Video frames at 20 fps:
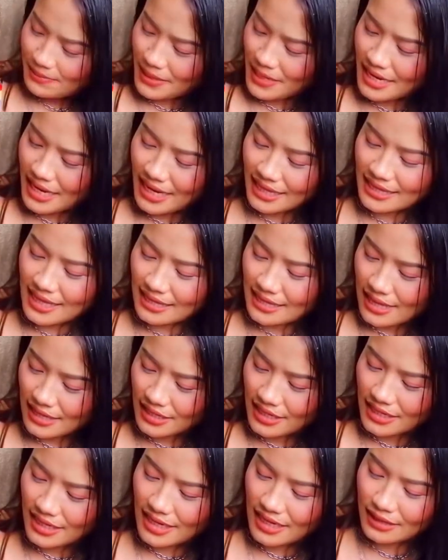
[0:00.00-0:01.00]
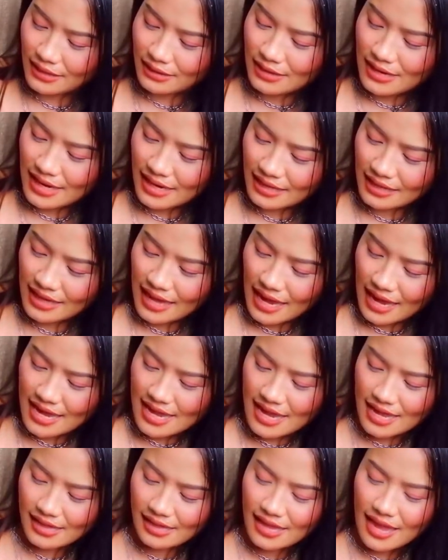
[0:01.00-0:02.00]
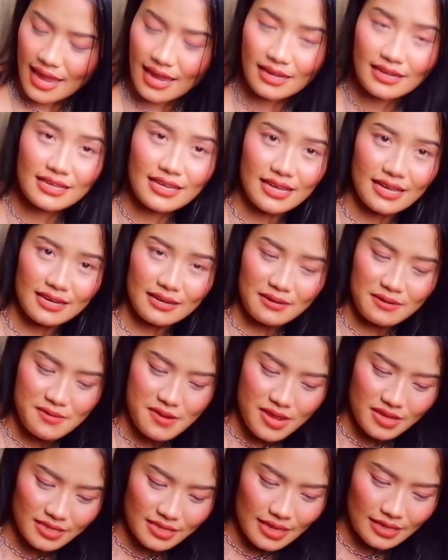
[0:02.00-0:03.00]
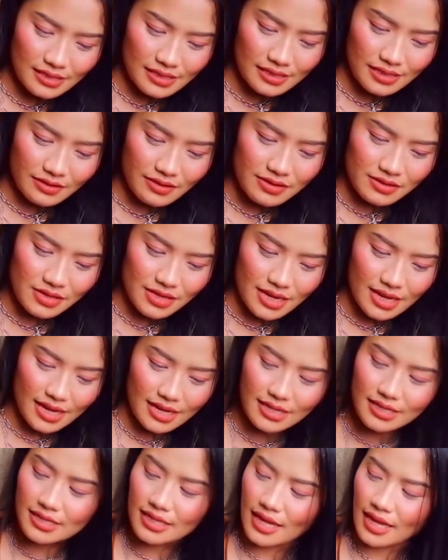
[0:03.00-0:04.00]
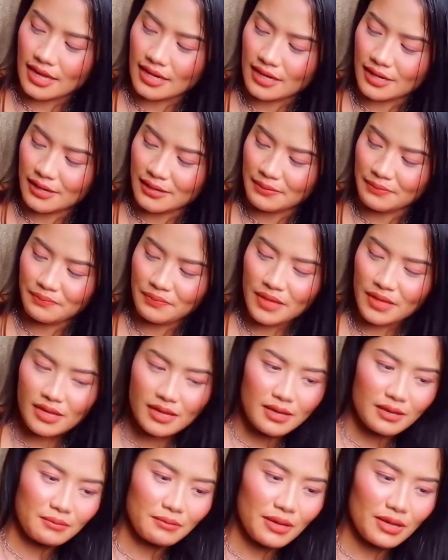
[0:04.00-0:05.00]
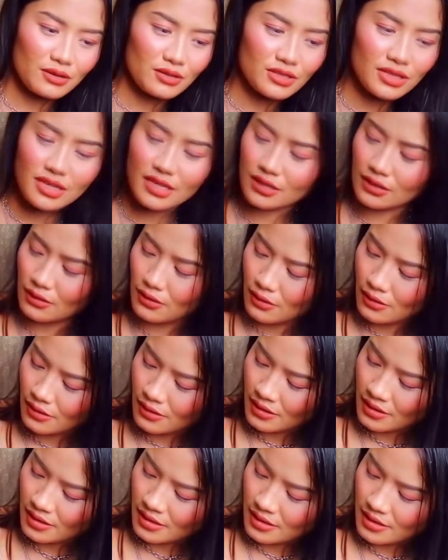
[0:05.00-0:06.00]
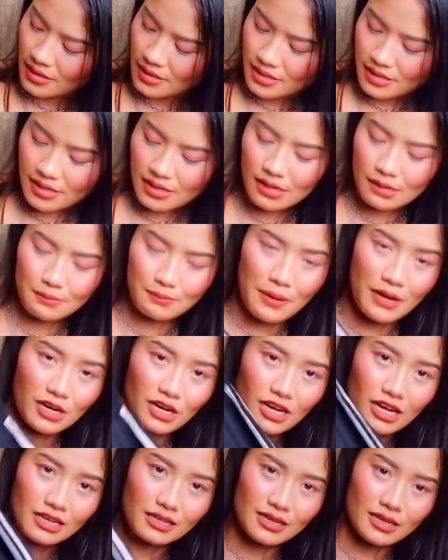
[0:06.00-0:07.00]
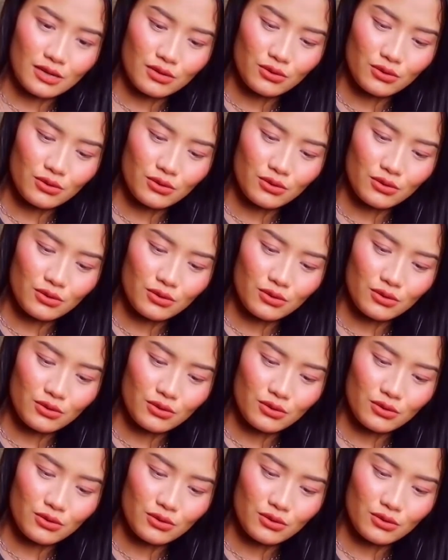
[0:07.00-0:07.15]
may nakatatak siya dito na KL Alien. Sales screen siya guys. And um, meron siya nitong panglock lock ng